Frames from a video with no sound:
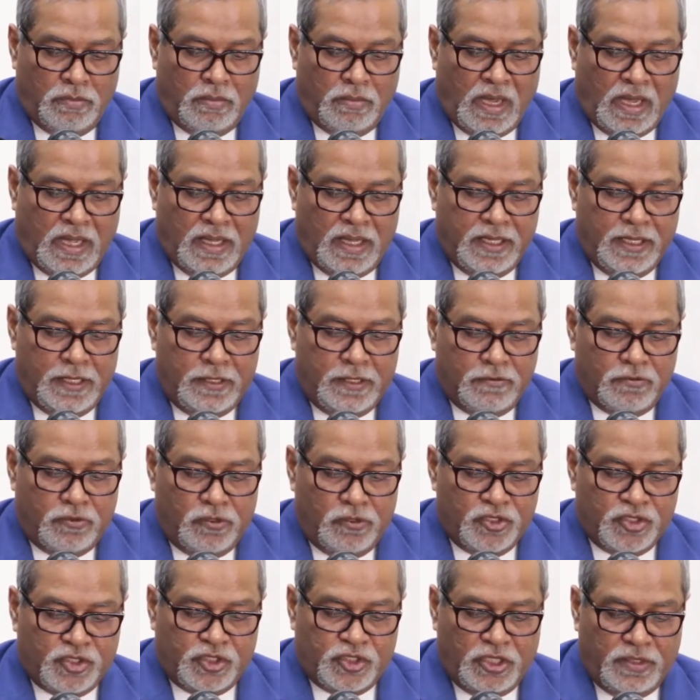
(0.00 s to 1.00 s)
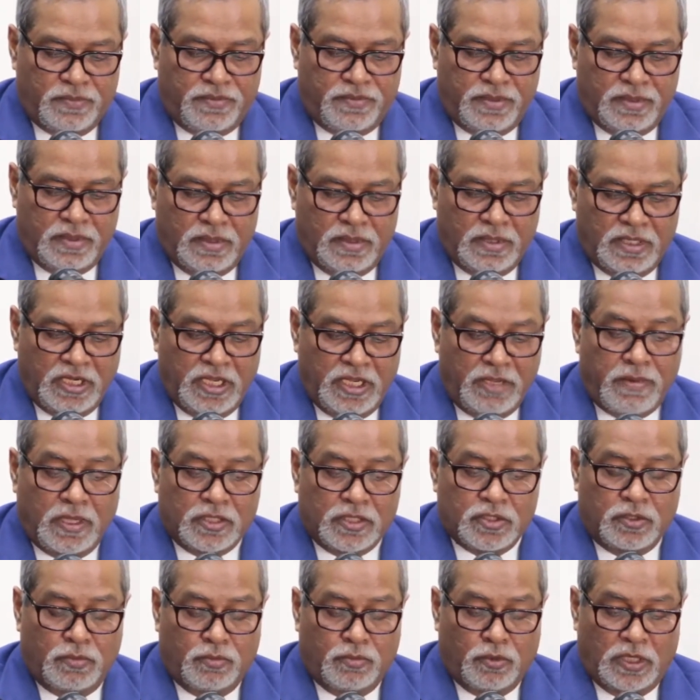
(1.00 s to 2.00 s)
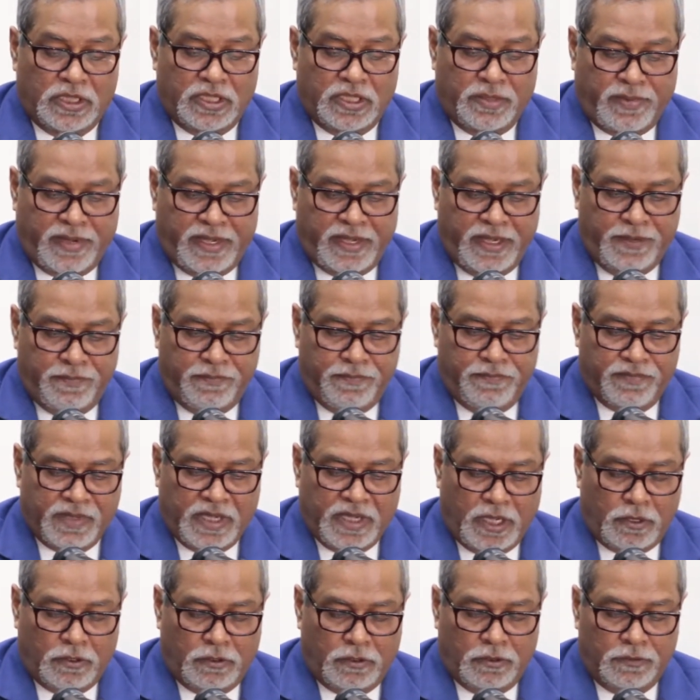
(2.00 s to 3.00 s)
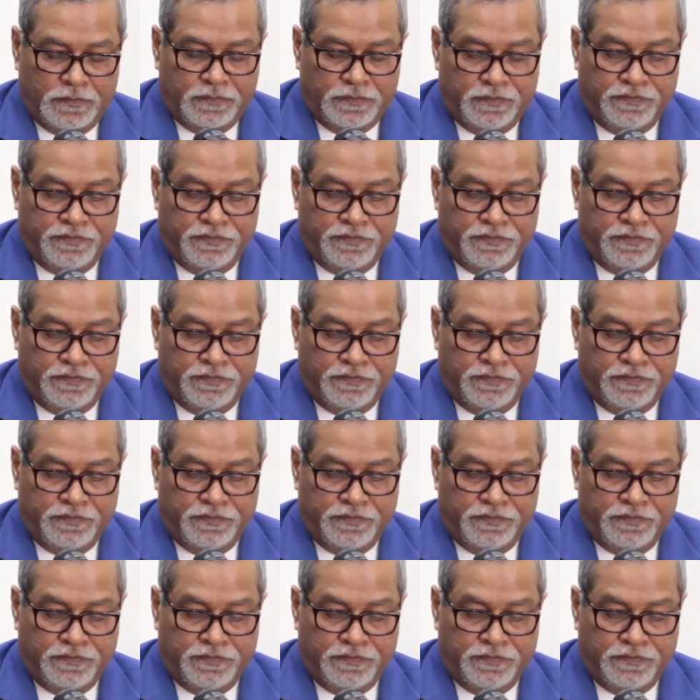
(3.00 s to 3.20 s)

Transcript: বা ইনক্লুসিভ নির্বাচন বলতে পারি কারণ